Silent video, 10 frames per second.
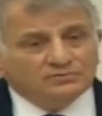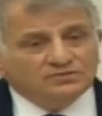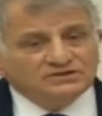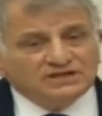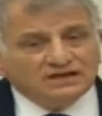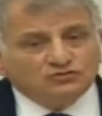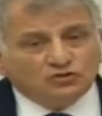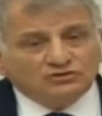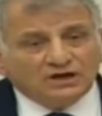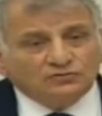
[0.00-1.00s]
bizden
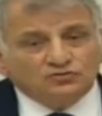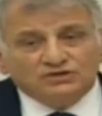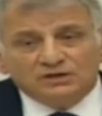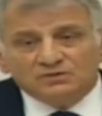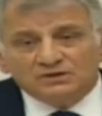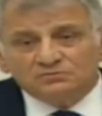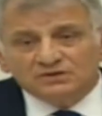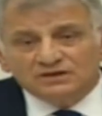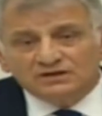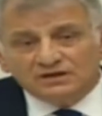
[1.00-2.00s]
çok daha yüksek bir
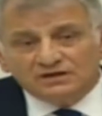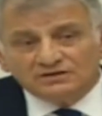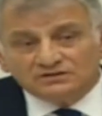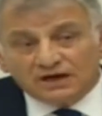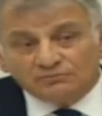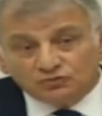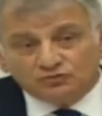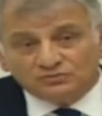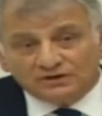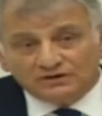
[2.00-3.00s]
milli gelire sahip
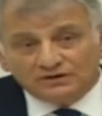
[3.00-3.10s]
durumda.